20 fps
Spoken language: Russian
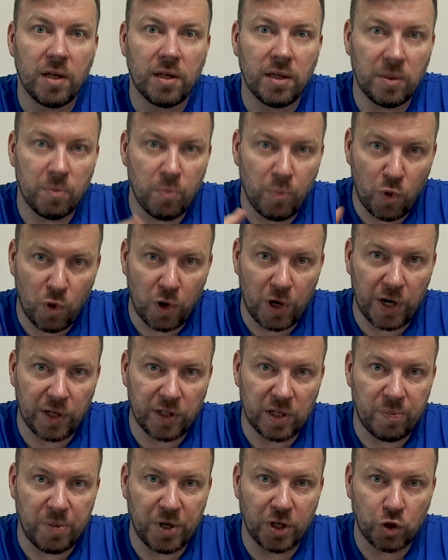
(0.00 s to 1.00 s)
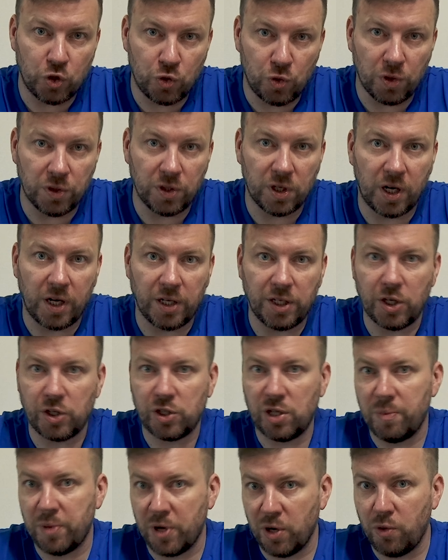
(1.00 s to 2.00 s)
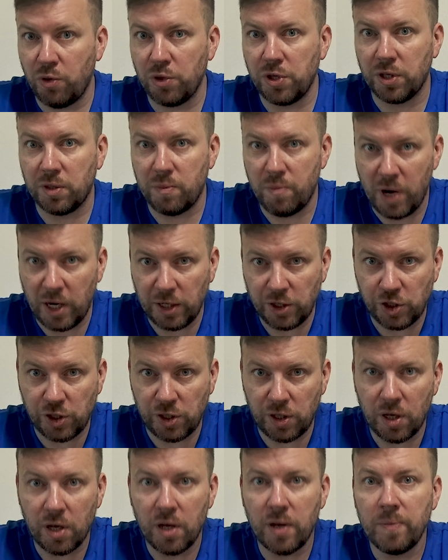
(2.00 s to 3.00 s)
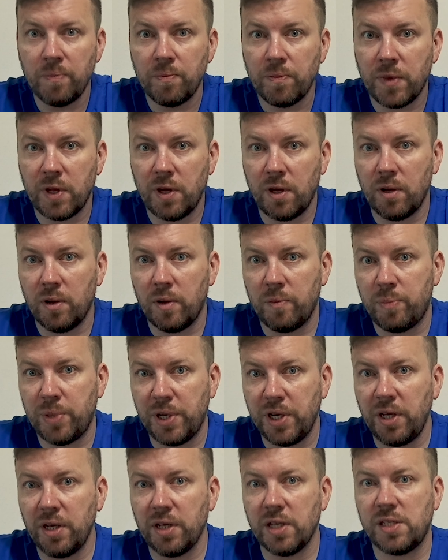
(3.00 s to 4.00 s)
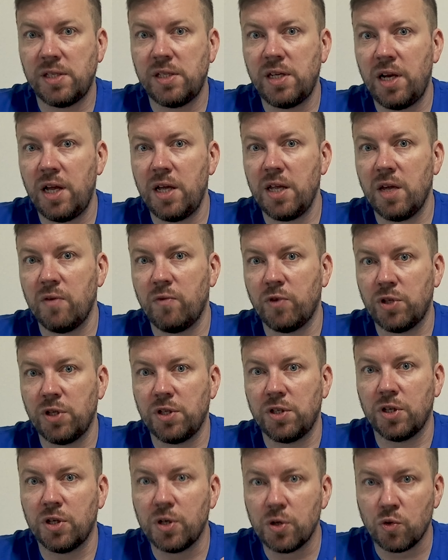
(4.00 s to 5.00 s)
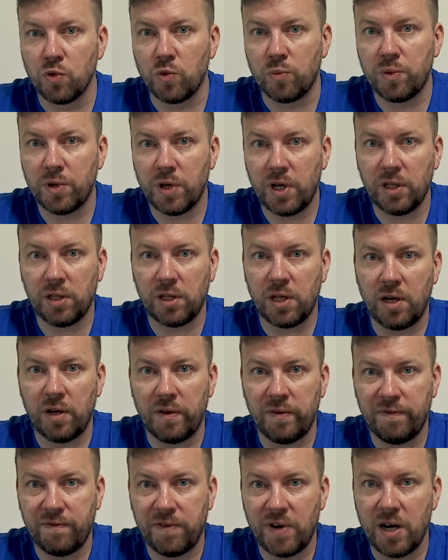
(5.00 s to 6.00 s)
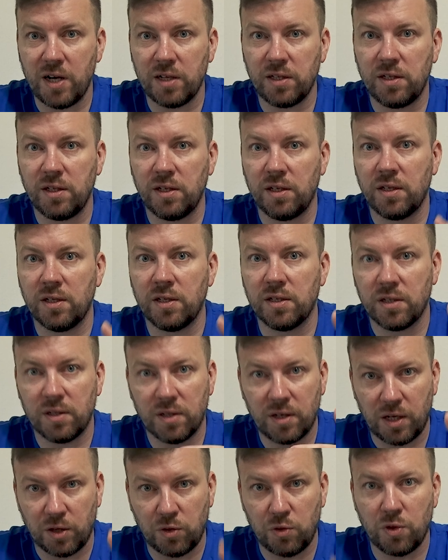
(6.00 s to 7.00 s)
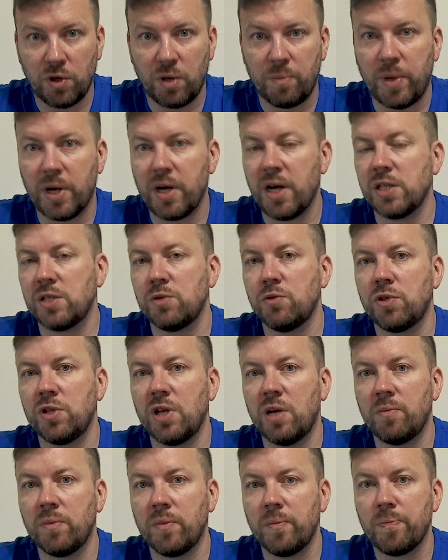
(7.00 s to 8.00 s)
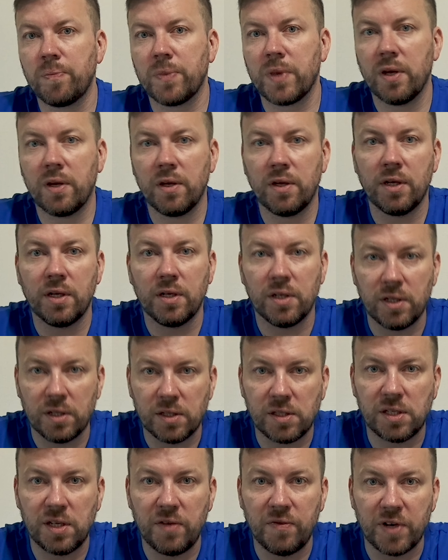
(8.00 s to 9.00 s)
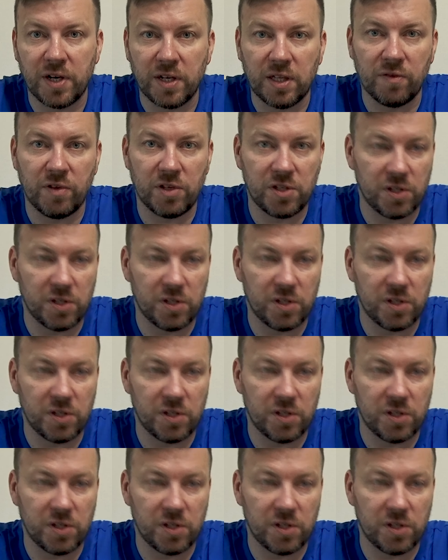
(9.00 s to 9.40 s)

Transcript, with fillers: Более напряженно, конечно, проходят матчи э, при разделении вот этих групп. Это факты, которые показывают нам э, цифры этого